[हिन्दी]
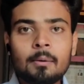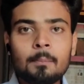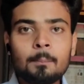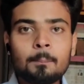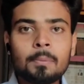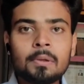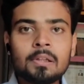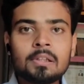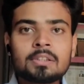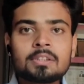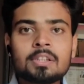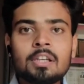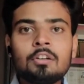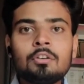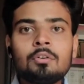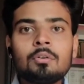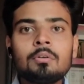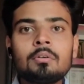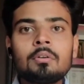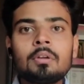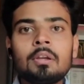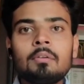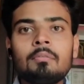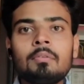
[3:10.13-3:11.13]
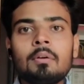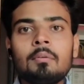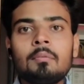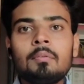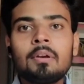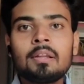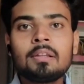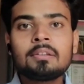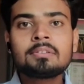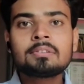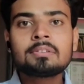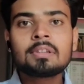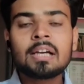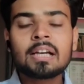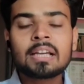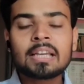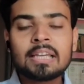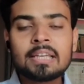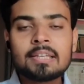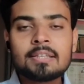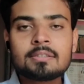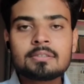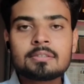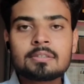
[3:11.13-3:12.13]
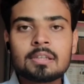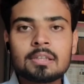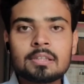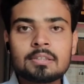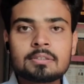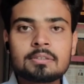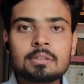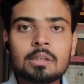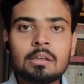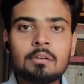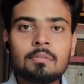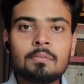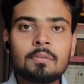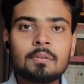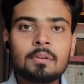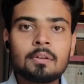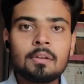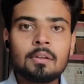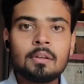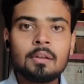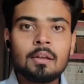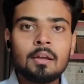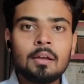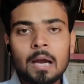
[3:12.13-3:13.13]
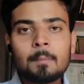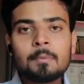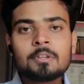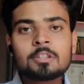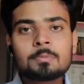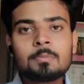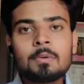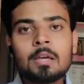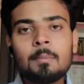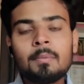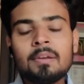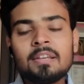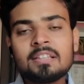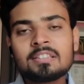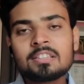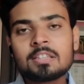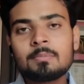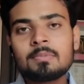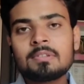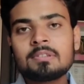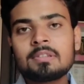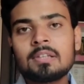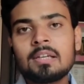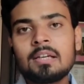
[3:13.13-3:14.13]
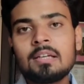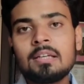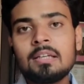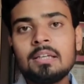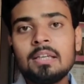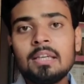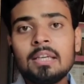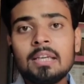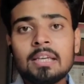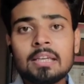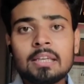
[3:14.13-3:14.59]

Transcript: कंपल्सन टू गिव एविडेंस अगेंस्ट हिमसेल्फ अब इसमें हमें ये समझना है